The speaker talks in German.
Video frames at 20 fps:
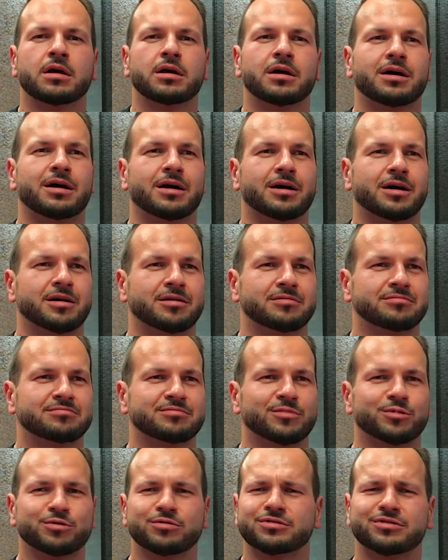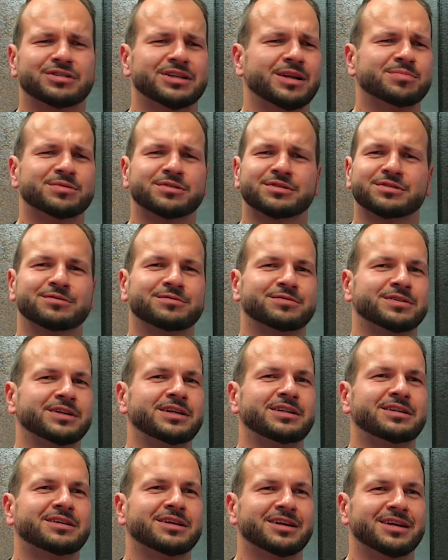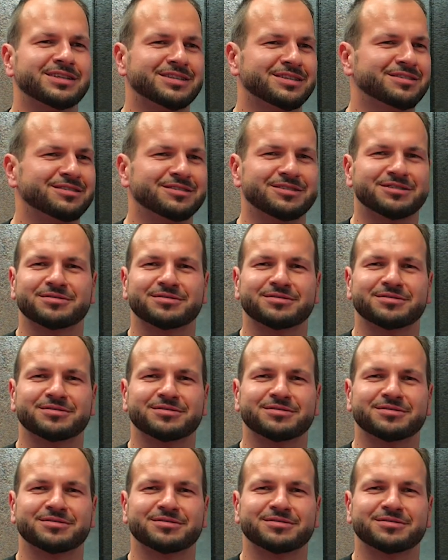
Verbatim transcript: ähm, und selbst von den Interessen.